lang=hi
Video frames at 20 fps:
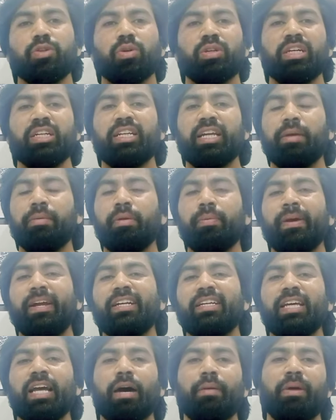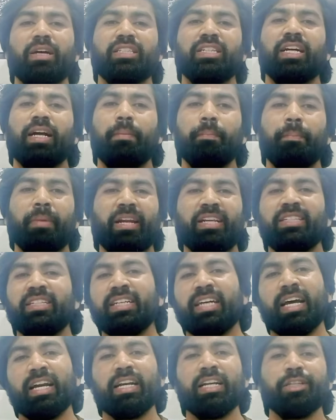क्योंकि टेबल फैन की हवा से
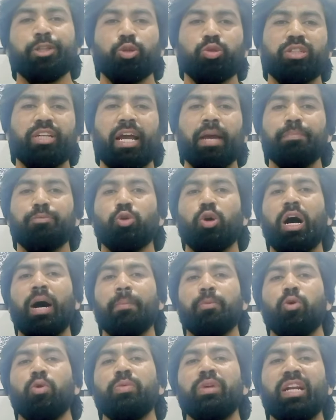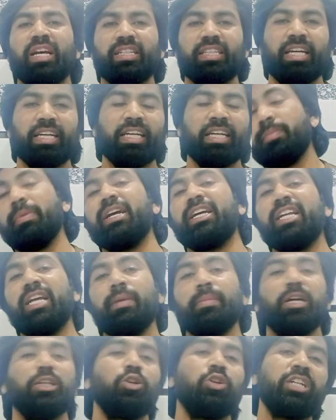कंपैरिजन कर लेते उस टाइम तो आपको भी लगता है कि हाँ,
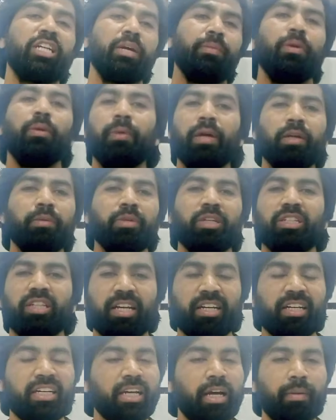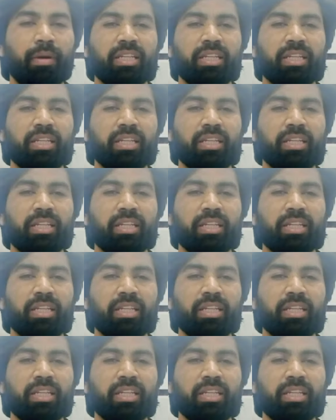महीने में तो टेबल फैन भी ठंडी